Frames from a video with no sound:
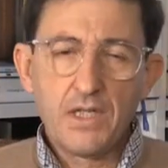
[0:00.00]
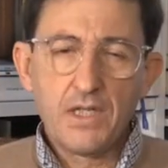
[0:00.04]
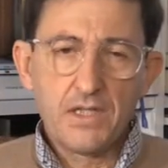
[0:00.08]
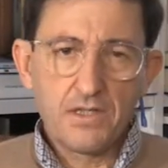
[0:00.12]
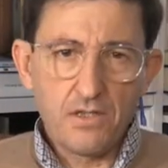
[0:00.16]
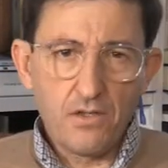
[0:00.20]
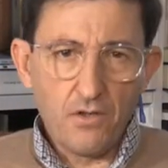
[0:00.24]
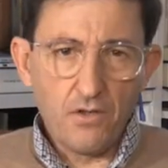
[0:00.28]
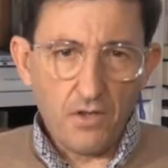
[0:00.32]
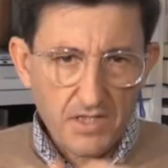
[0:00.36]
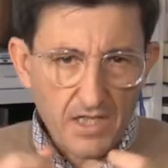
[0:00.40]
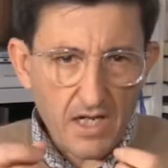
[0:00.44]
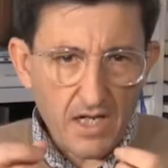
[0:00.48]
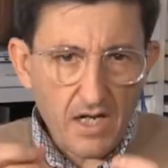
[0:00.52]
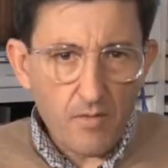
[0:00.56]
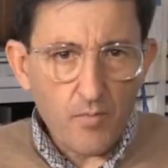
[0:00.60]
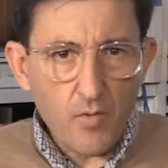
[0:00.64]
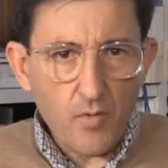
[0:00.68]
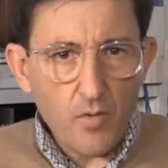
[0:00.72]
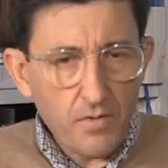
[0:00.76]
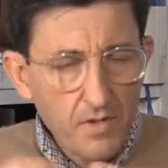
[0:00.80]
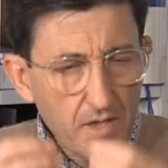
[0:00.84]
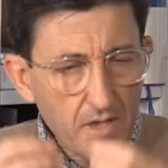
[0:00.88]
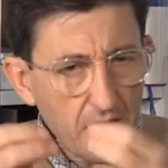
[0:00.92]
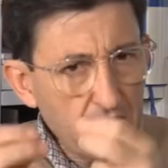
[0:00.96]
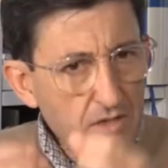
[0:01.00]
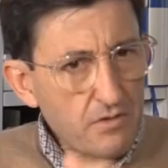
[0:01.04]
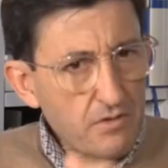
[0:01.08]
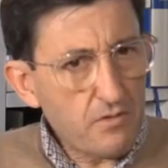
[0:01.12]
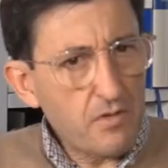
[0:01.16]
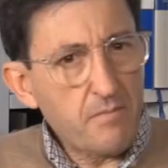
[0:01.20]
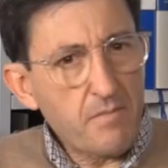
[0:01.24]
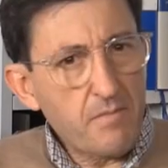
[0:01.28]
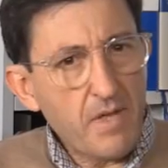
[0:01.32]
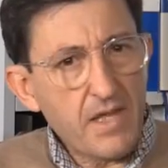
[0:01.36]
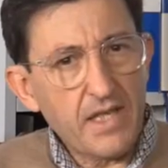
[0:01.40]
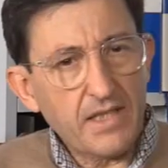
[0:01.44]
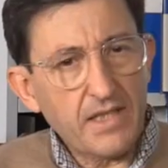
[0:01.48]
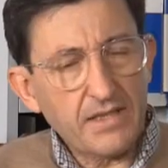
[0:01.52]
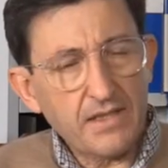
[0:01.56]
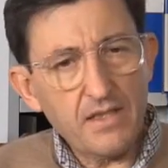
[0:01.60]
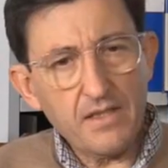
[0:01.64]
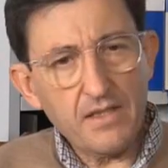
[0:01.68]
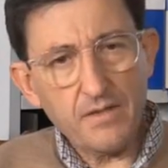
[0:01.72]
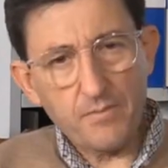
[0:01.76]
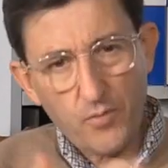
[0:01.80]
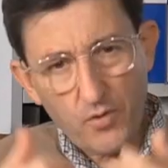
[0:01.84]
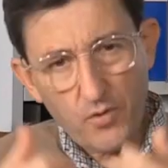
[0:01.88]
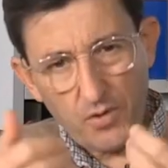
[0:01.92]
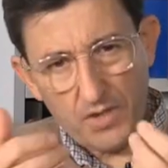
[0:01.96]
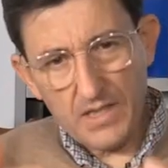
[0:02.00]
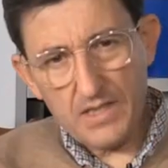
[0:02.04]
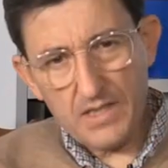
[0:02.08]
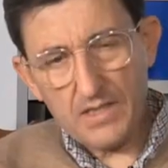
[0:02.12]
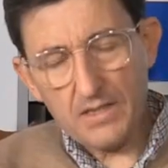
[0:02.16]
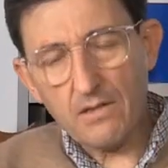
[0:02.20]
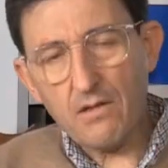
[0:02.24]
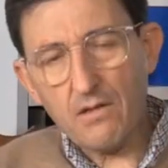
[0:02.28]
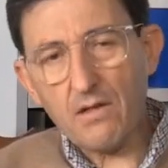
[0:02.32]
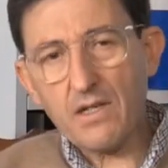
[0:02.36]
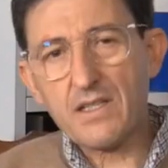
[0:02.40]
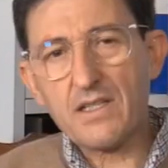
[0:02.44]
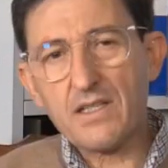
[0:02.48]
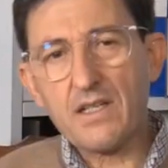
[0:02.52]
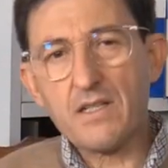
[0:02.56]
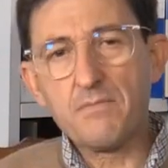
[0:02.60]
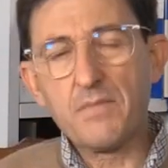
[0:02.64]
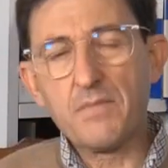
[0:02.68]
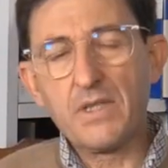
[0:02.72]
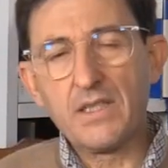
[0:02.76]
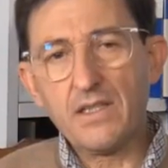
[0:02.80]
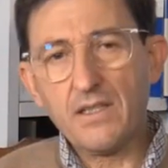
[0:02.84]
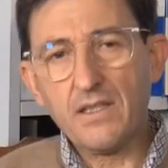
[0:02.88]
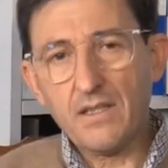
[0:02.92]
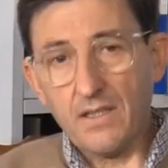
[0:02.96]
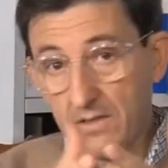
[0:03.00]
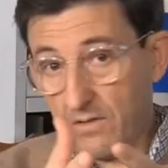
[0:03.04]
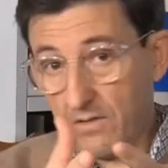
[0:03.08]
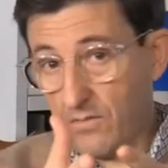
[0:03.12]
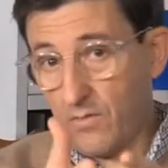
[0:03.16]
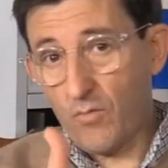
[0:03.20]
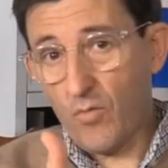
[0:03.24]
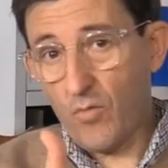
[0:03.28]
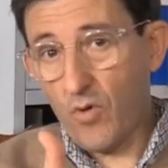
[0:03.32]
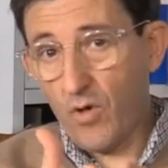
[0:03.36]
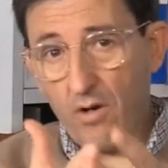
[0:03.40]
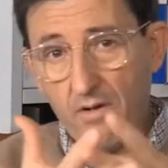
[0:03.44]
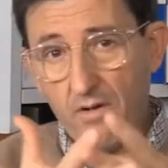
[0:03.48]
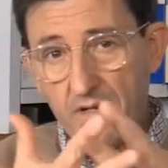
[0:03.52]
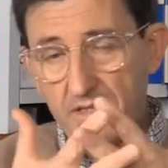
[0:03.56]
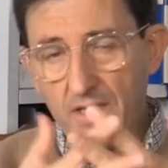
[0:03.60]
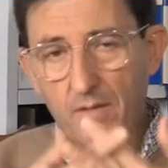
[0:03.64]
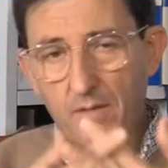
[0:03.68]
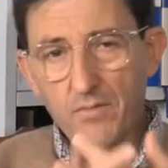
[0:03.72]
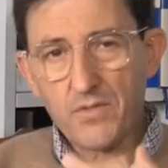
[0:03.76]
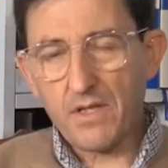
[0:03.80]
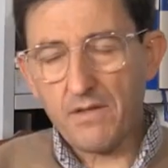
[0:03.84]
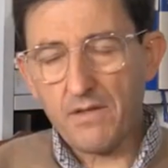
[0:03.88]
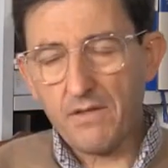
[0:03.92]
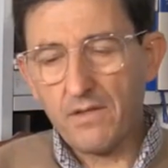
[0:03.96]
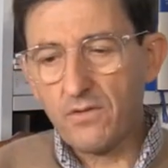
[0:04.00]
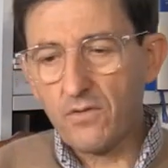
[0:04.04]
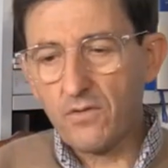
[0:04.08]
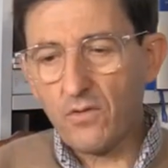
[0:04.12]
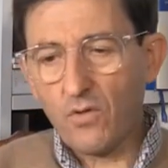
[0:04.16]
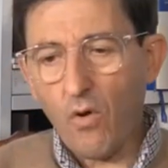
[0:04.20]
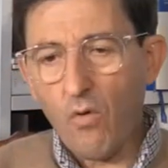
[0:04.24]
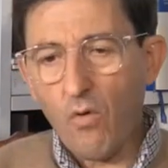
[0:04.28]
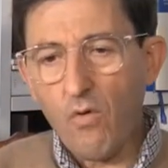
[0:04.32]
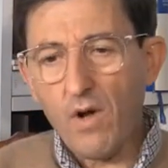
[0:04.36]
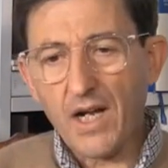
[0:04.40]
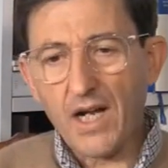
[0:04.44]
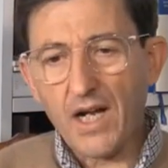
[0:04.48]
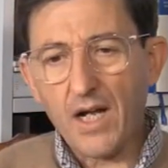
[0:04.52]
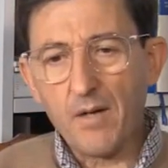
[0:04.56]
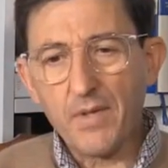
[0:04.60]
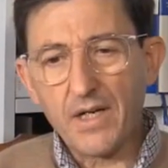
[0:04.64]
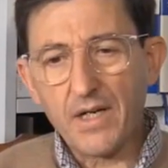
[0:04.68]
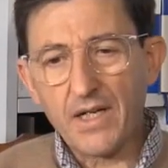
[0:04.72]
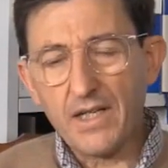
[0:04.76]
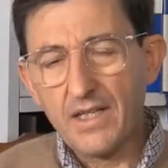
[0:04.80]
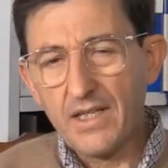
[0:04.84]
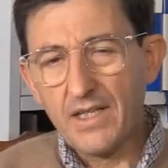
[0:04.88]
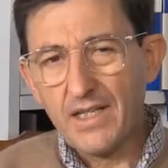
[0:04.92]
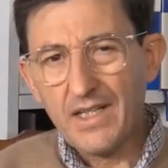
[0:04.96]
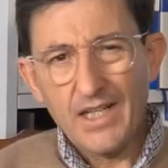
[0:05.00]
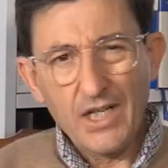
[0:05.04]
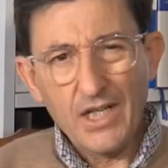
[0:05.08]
sino que se reproducen en su inmediatez, porque han sido retransmitidas, como ahora estamos haciendo con una cámara,